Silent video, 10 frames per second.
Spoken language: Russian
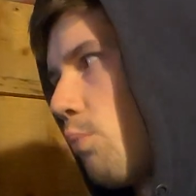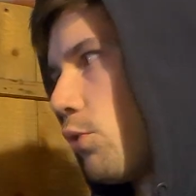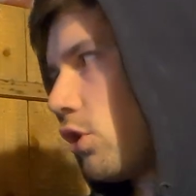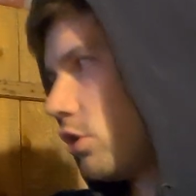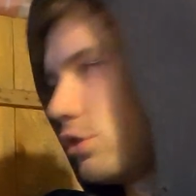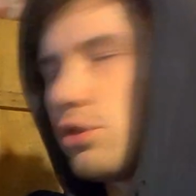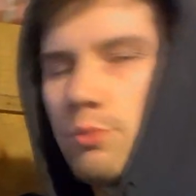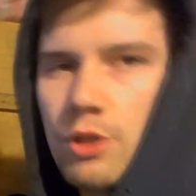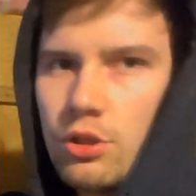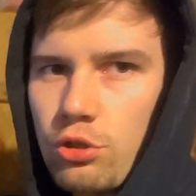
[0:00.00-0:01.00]
полностью
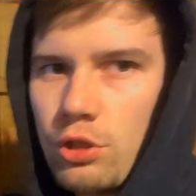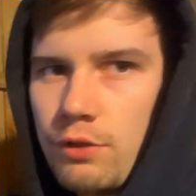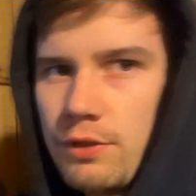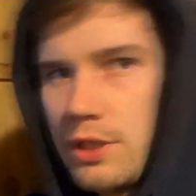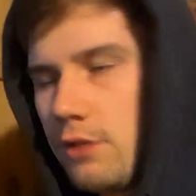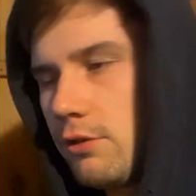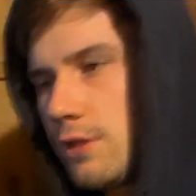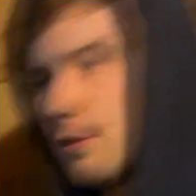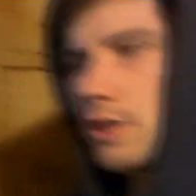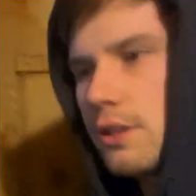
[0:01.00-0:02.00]
монотонного синего цвета